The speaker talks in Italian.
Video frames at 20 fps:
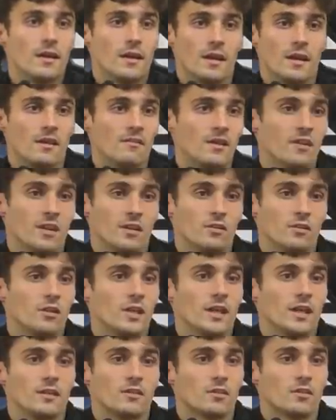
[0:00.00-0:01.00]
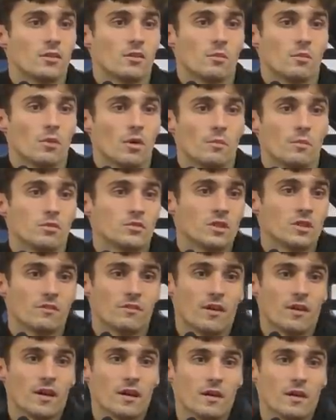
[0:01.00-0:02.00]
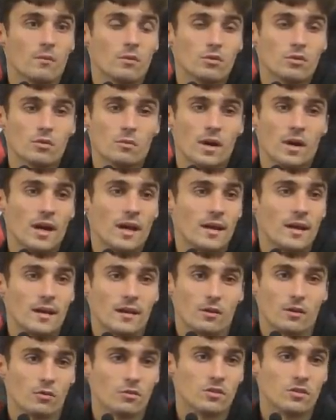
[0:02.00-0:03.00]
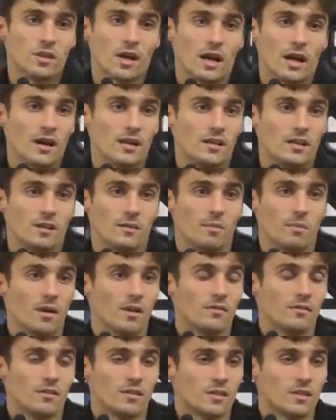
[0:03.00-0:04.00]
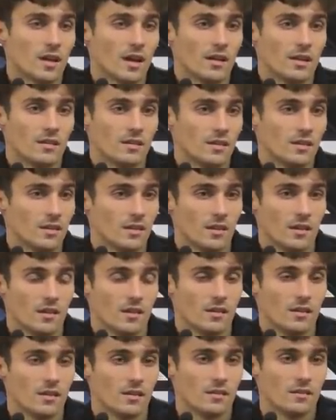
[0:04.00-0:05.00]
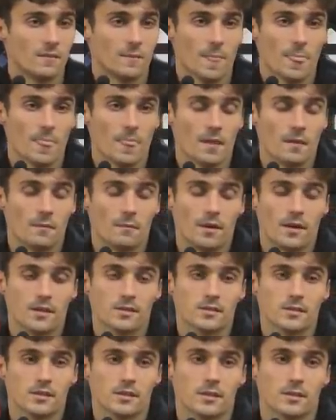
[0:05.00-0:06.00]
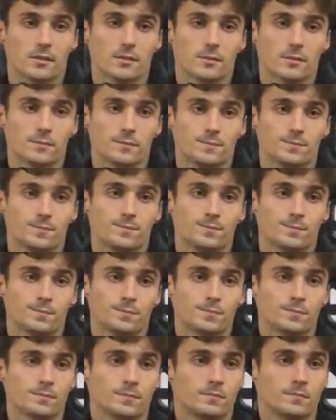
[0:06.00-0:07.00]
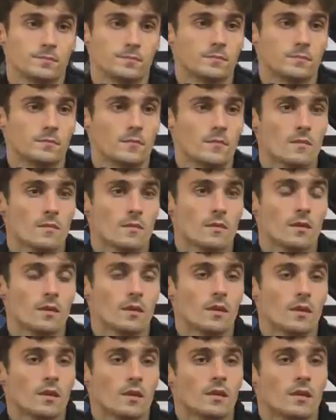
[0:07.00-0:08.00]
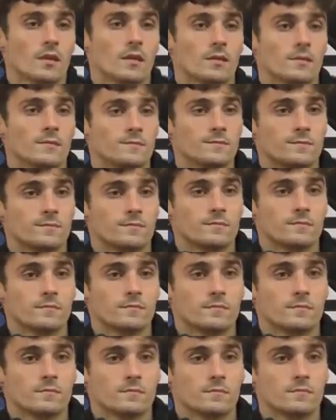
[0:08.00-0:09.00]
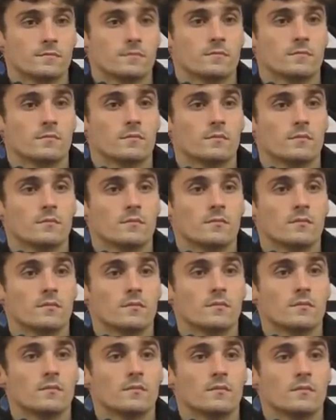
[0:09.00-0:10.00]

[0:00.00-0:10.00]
e venendo dentro poi possiamo fare molto bene con tagli, palle filtranti e basta. Ecco. Un'ultima cosa, ti chiedo un bilancio di questi primi mesi a